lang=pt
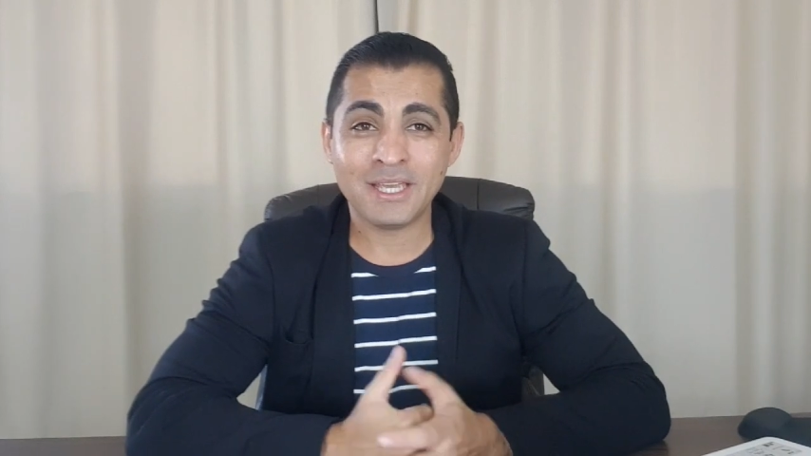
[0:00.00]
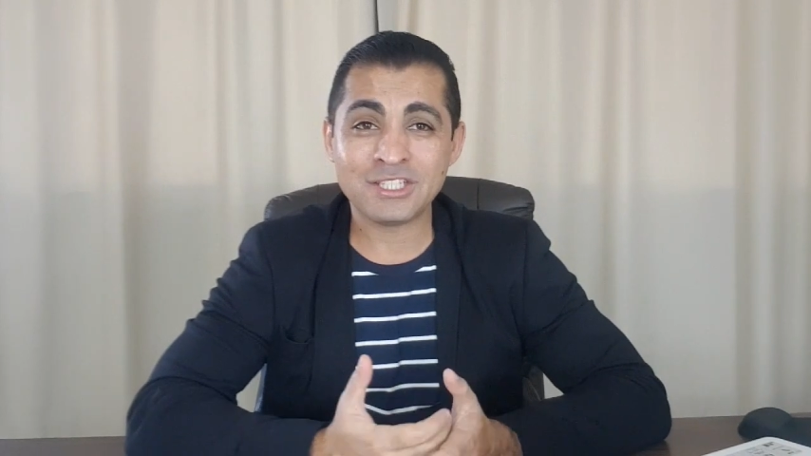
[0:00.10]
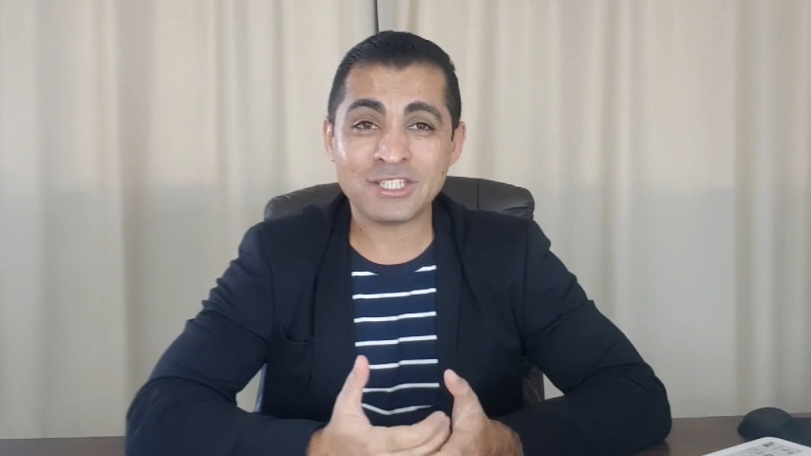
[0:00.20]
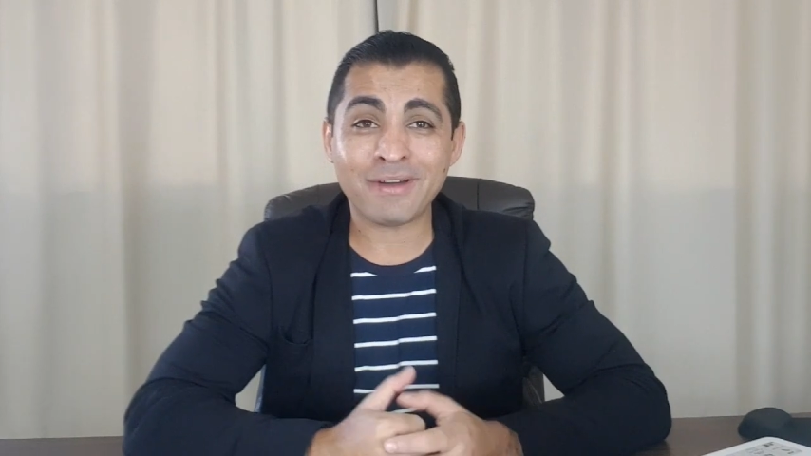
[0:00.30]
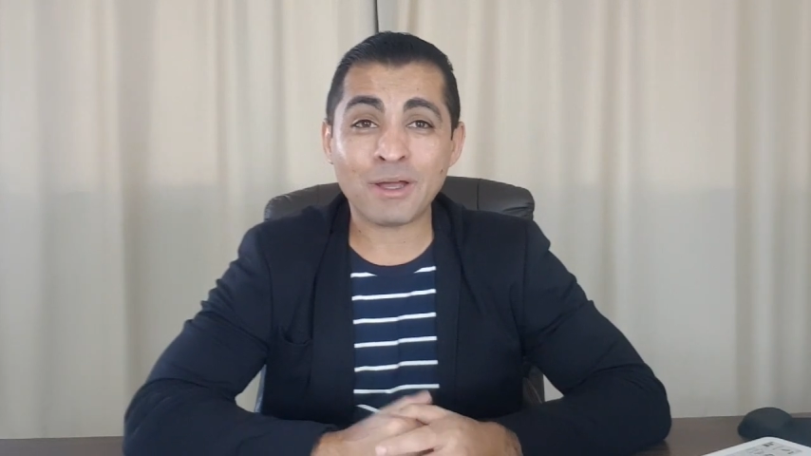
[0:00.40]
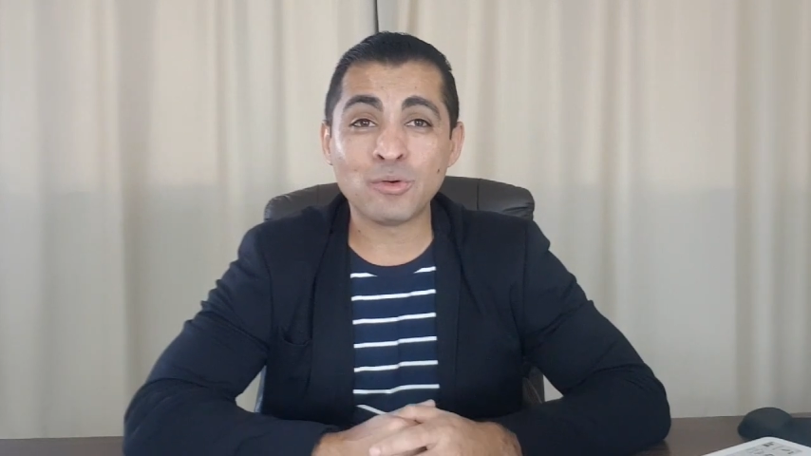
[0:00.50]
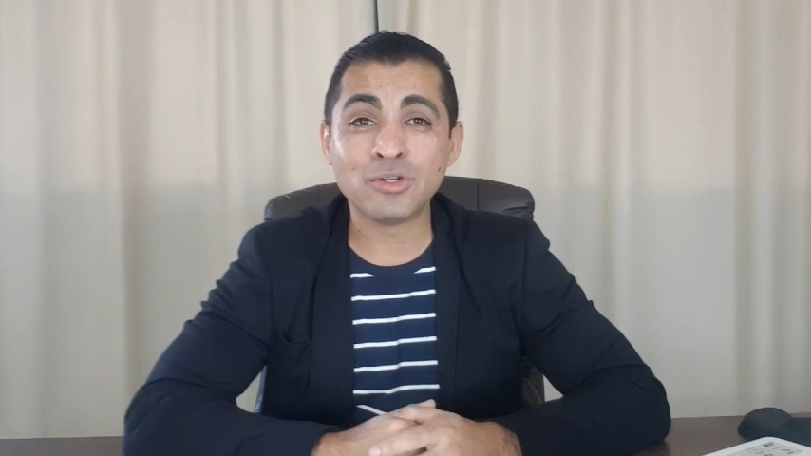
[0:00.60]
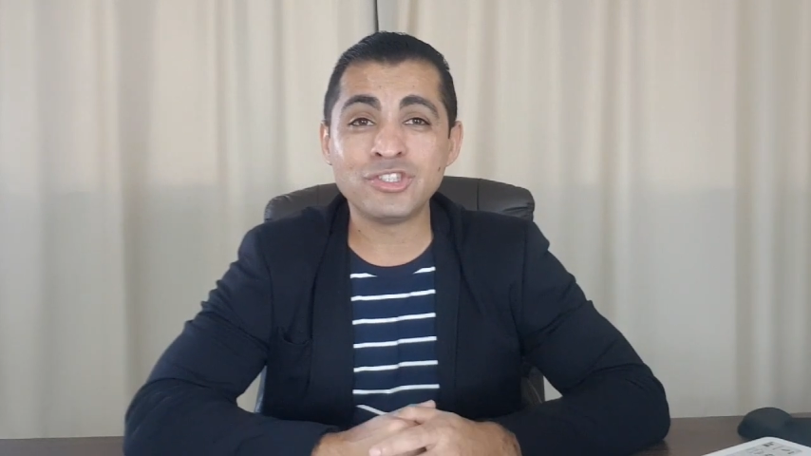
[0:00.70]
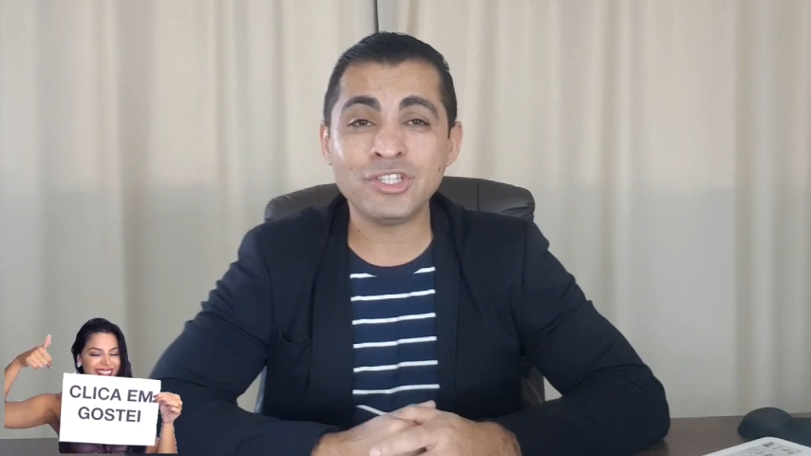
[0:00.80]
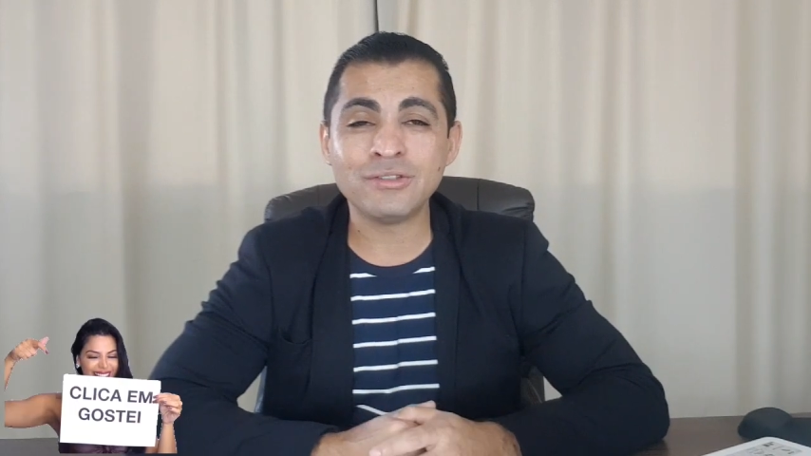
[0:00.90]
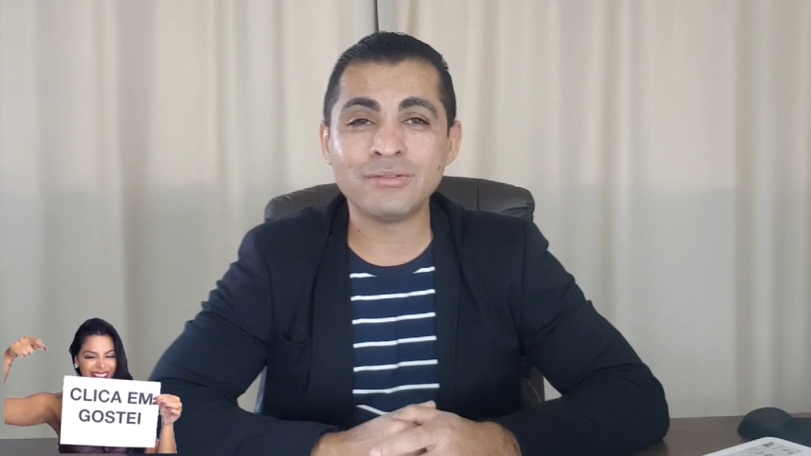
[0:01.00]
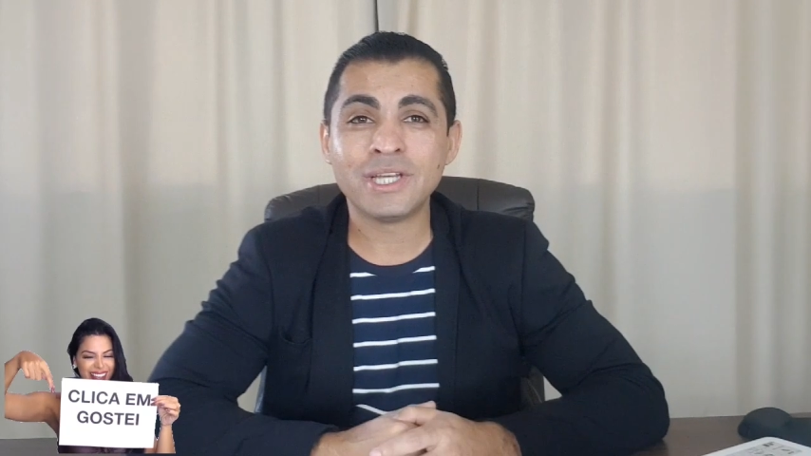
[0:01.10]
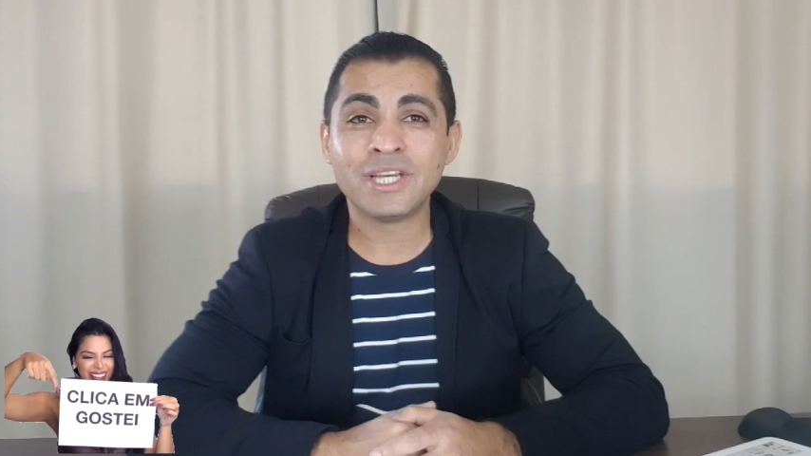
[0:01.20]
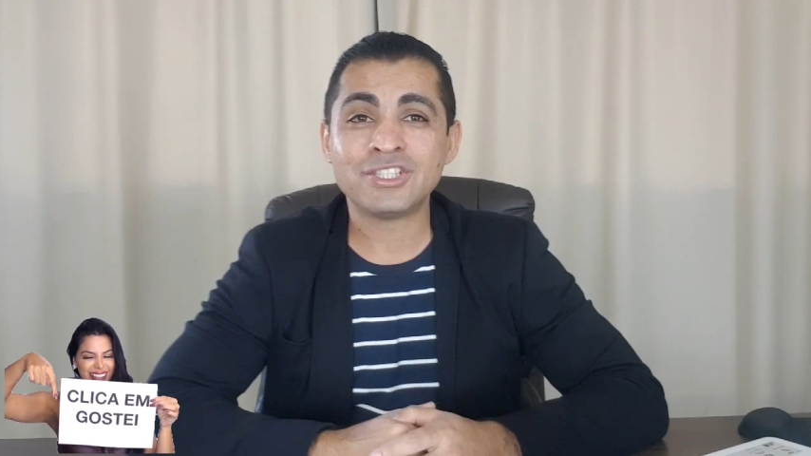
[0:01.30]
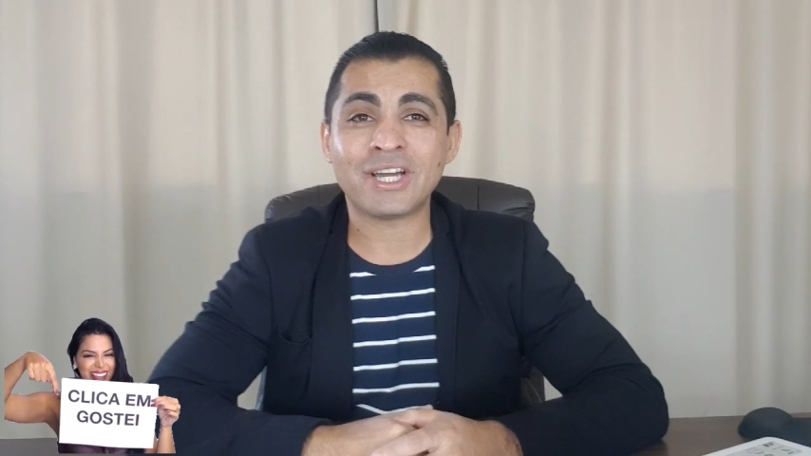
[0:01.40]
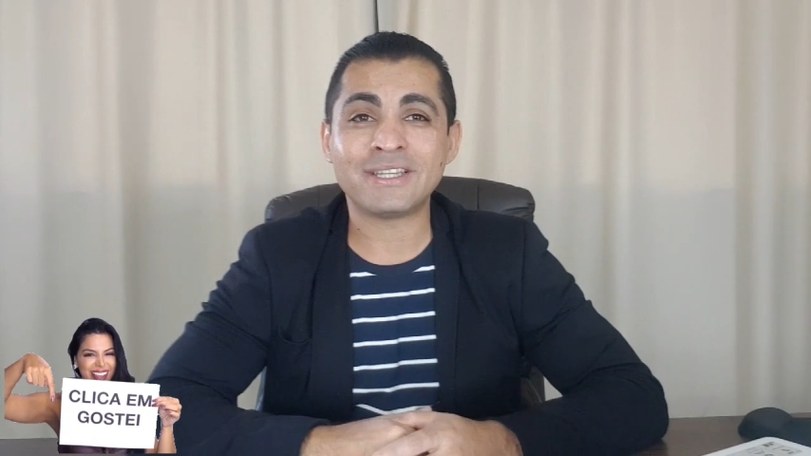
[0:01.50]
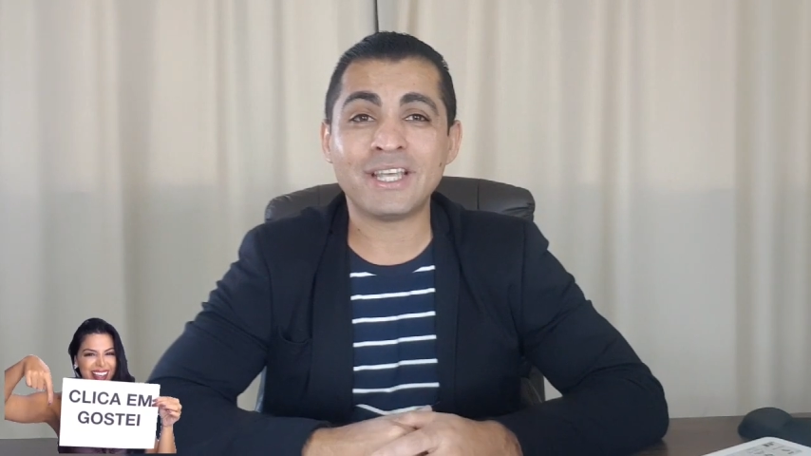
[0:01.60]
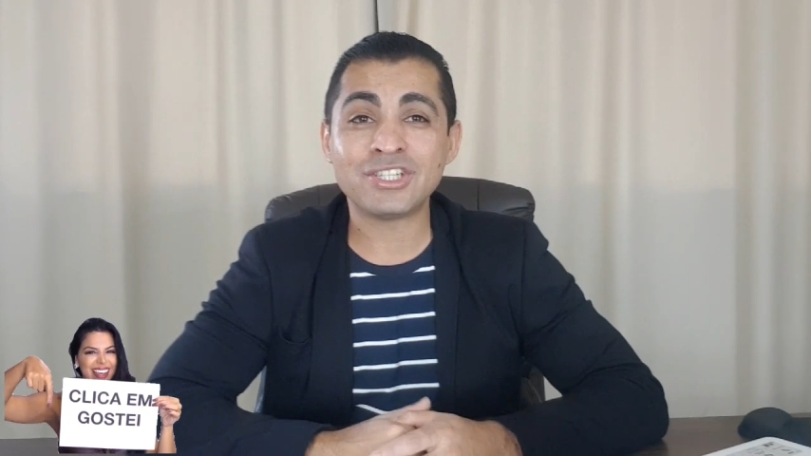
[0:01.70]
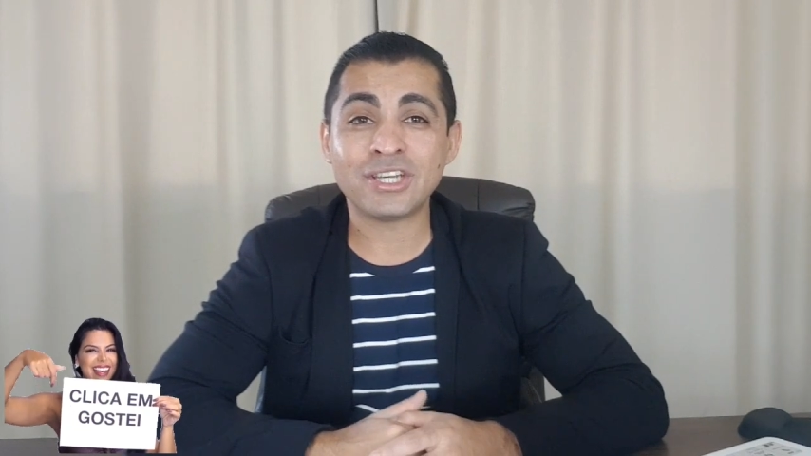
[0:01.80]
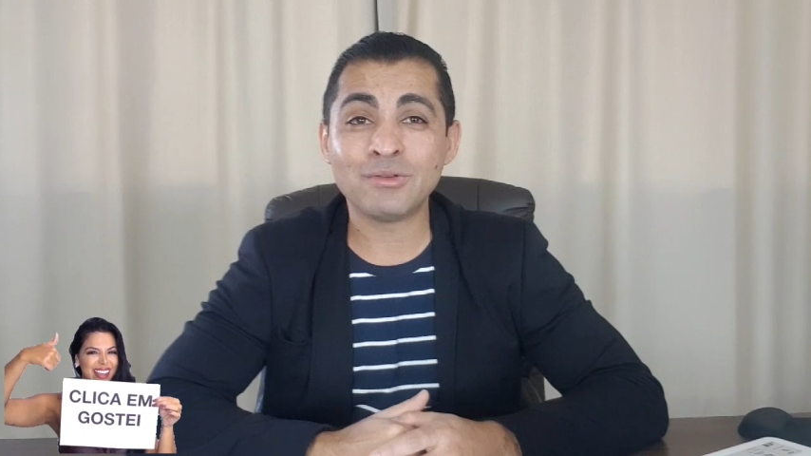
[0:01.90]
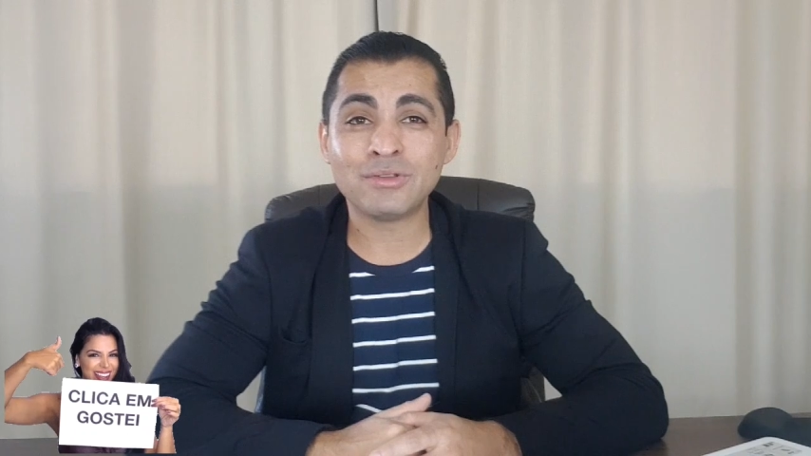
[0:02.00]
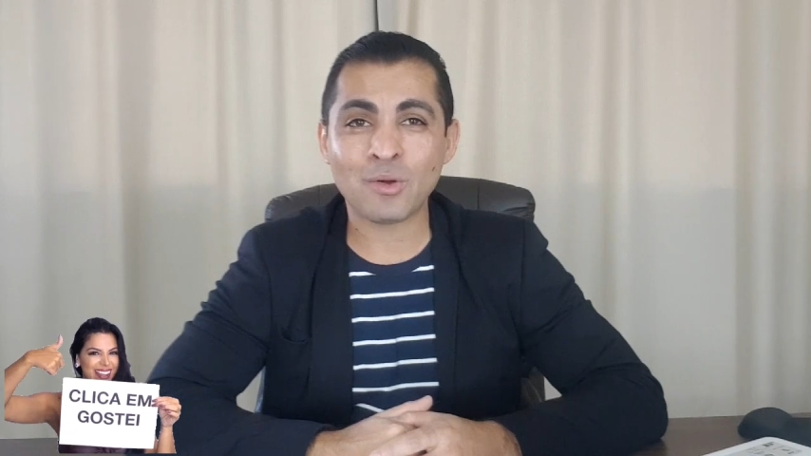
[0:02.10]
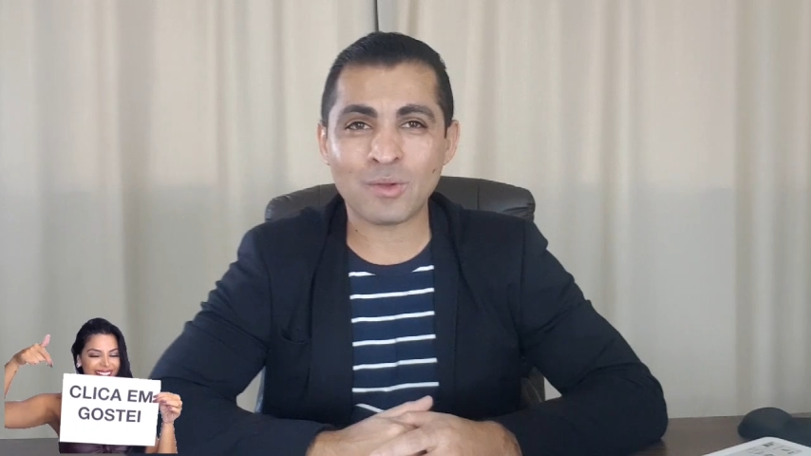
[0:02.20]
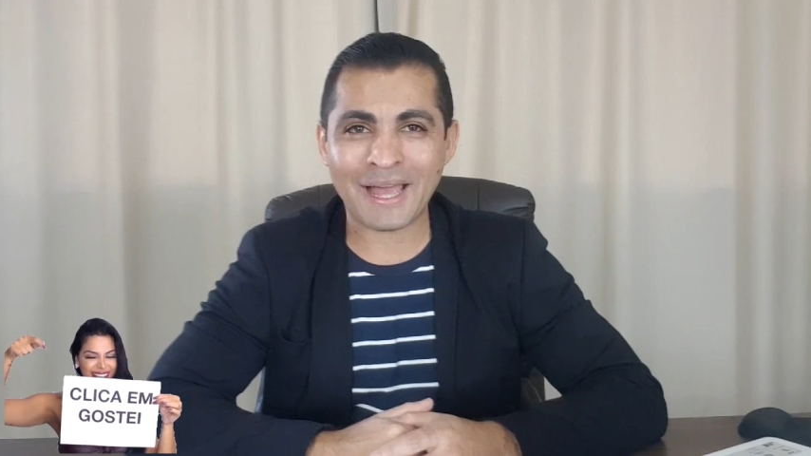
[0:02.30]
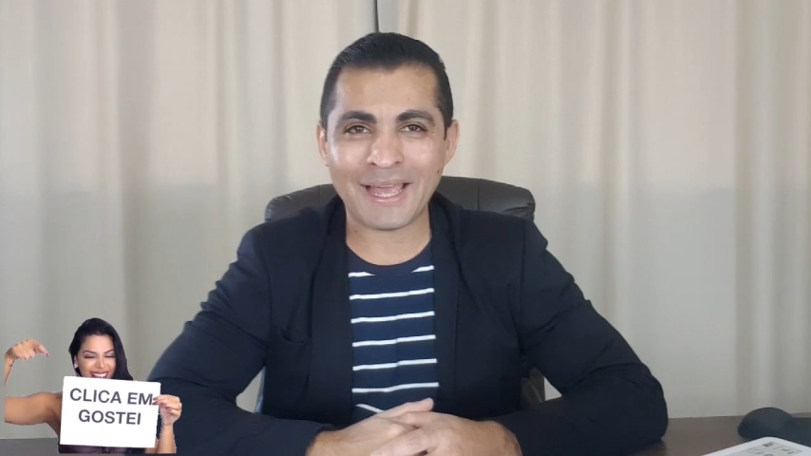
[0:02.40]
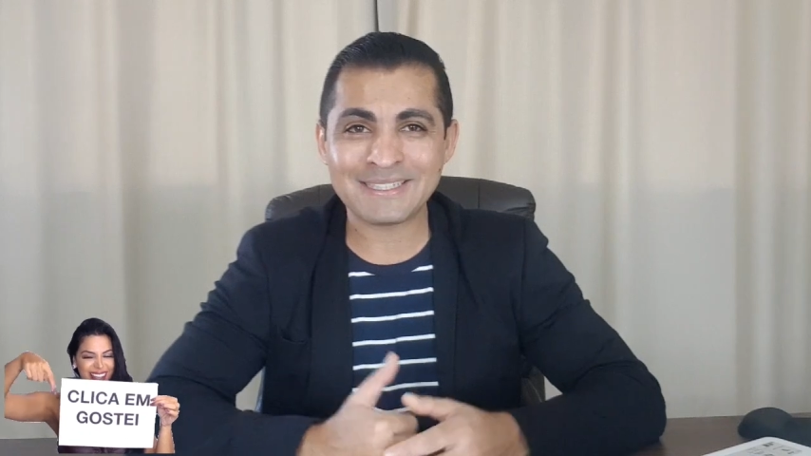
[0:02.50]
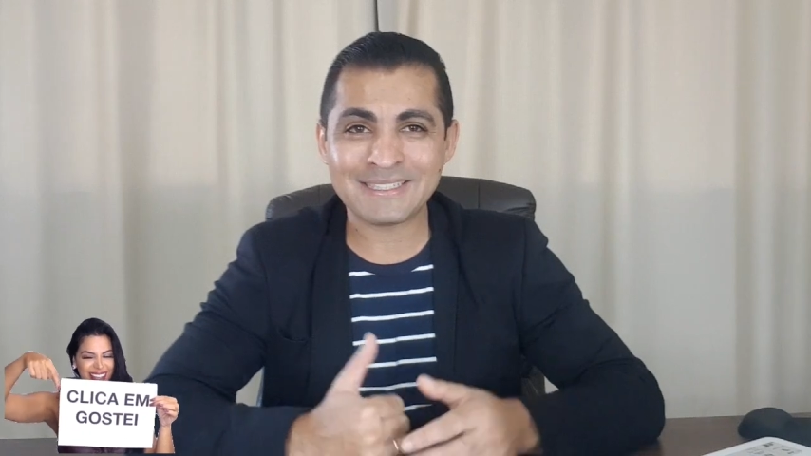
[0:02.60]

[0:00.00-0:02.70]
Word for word: E já vai curtindo, já deixa aqui o teu like,